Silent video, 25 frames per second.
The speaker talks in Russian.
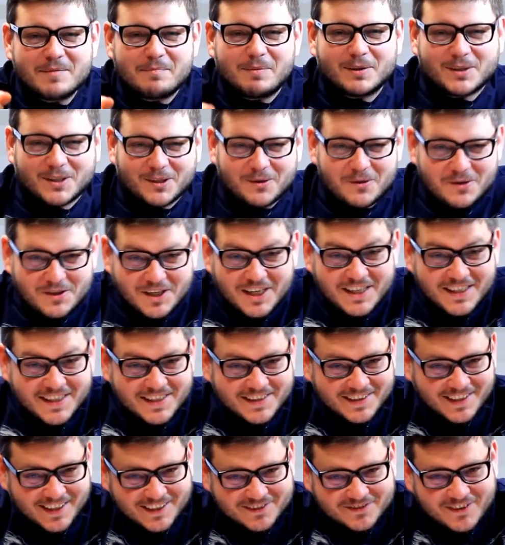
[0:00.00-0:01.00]

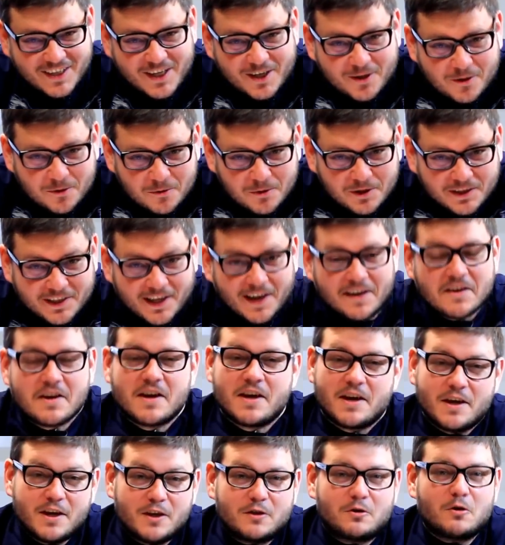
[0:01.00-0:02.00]
подключились к развлекухе
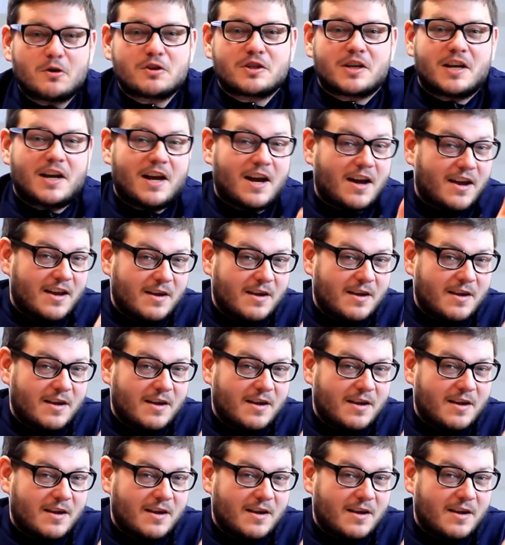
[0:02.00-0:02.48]
и тоже